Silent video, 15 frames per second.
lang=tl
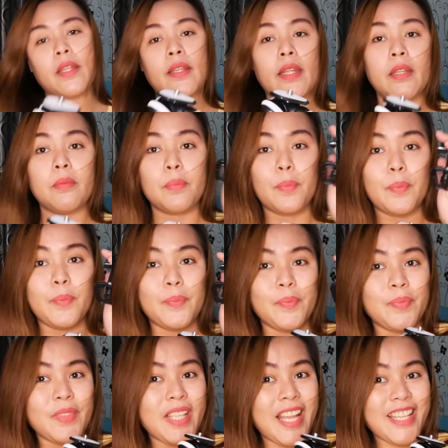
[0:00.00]
And then,
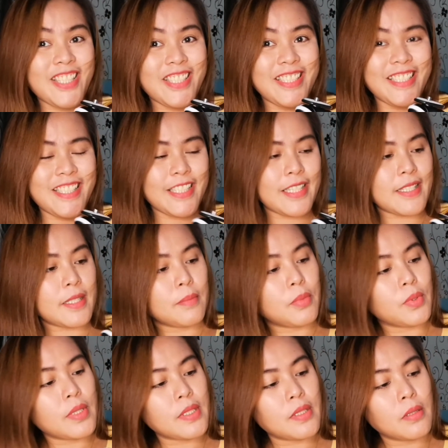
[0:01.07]
kasya na siya sa
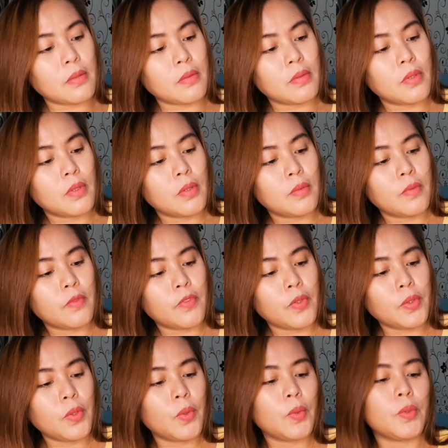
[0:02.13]
butas ng
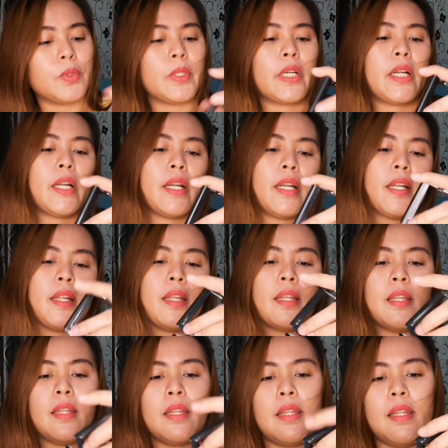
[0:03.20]
phone holder.
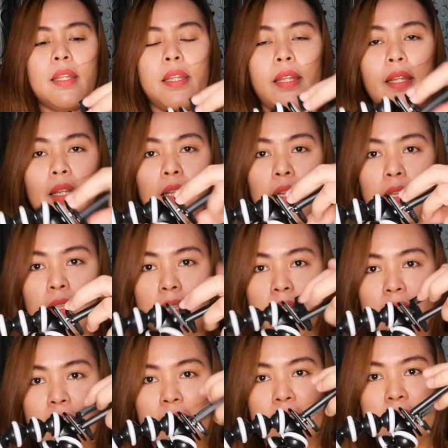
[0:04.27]
And
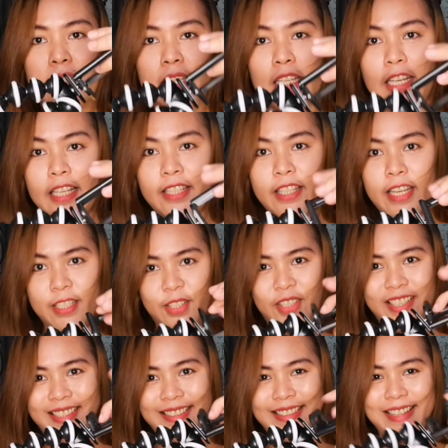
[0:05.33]
then,
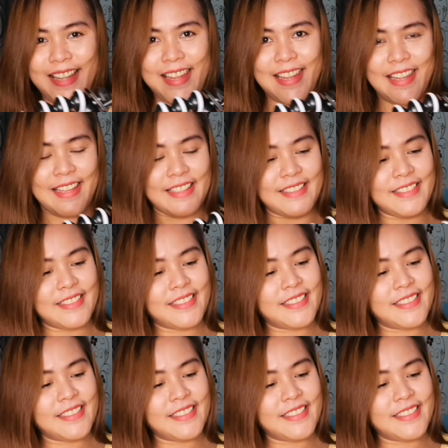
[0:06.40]
attach. Ayan.